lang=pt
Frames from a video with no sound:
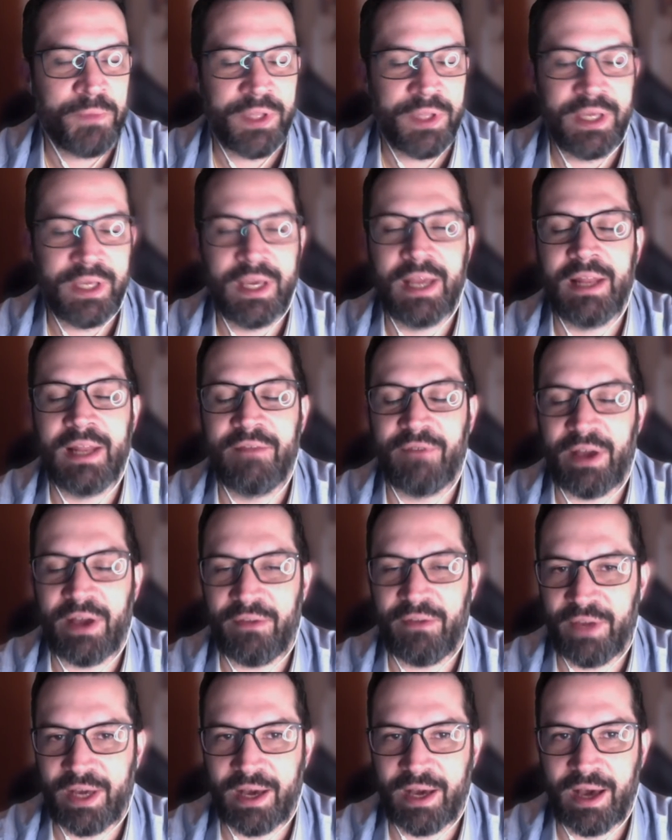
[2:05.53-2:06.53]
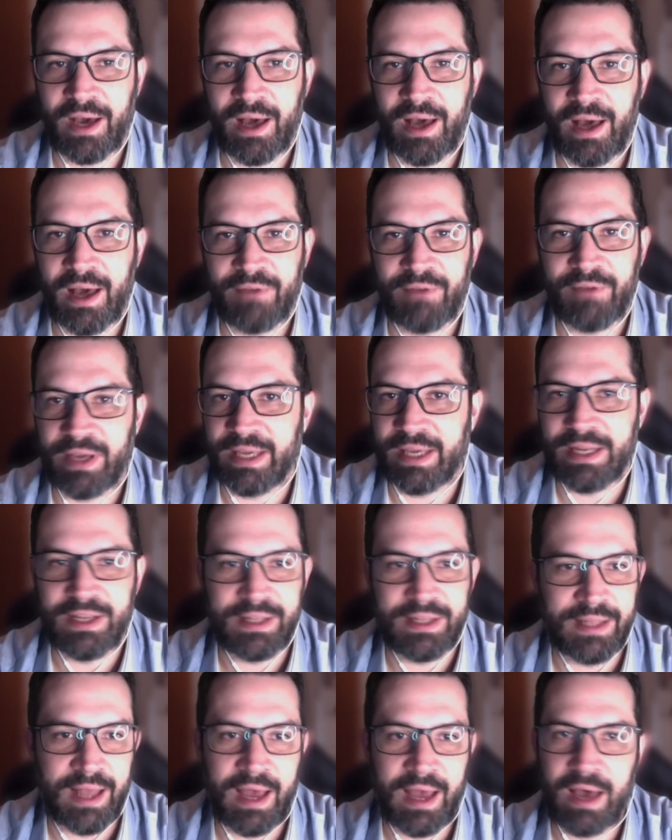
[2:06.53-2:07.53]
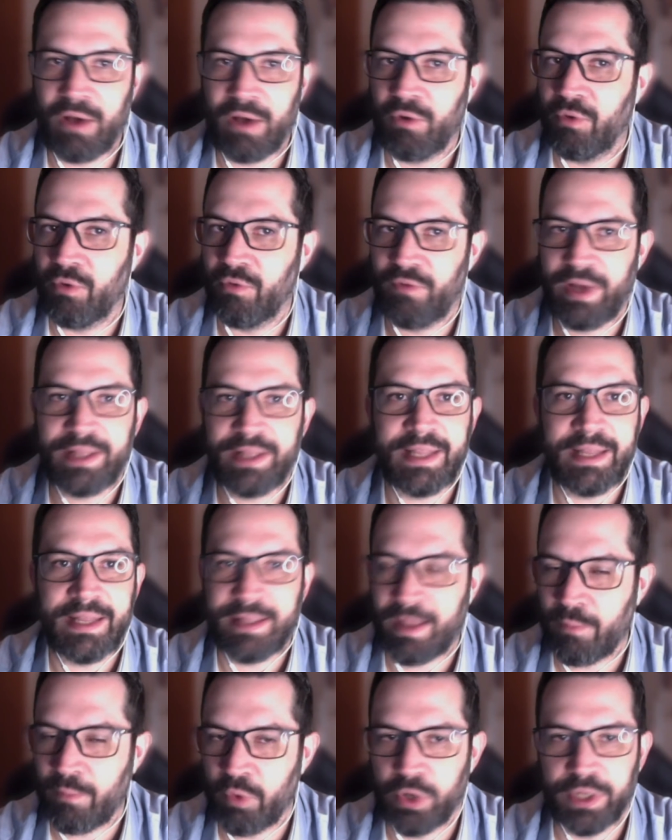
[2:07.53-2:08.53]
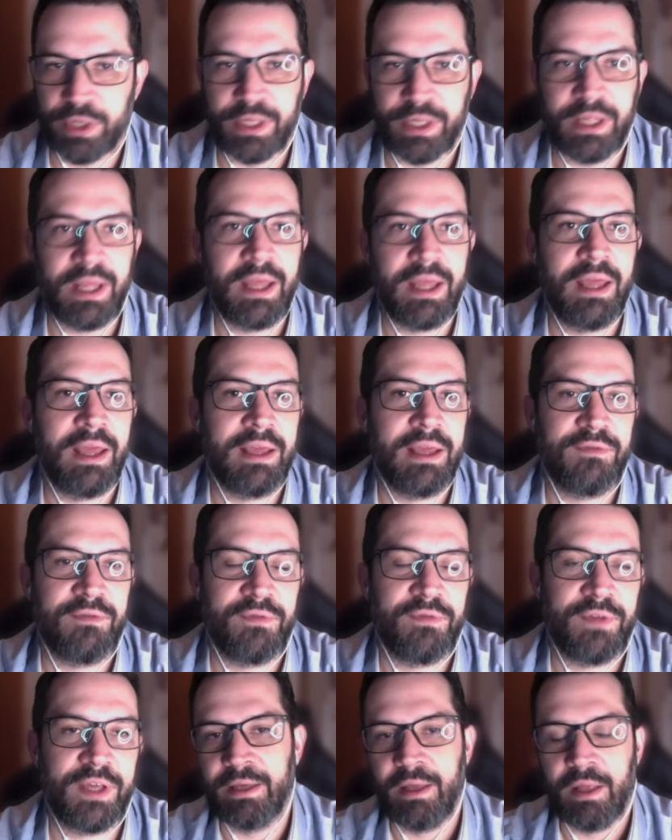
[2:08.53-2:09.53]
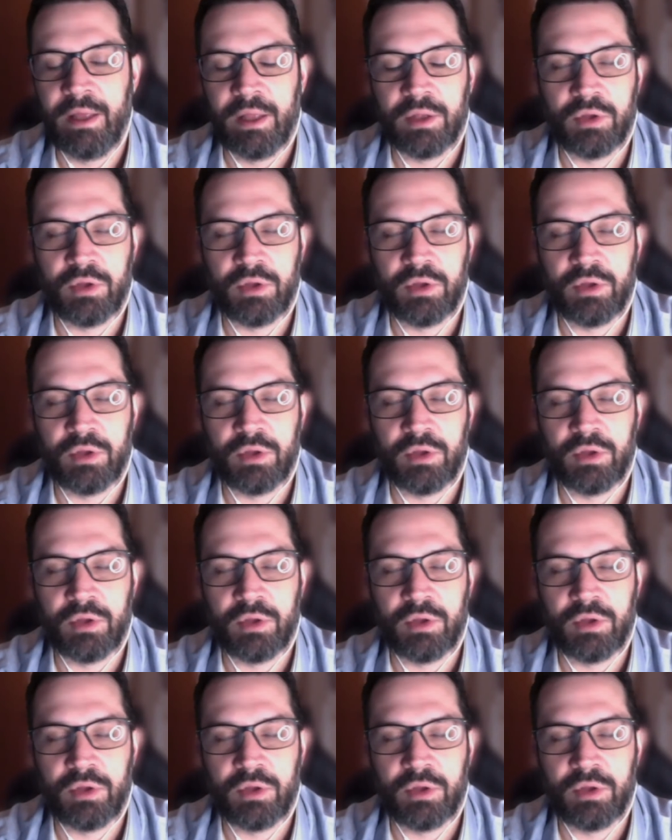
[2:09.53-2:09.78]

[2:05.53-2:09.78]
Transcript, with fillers: e ele vai ficar, vai gritar ou vai tentar morder, enfim.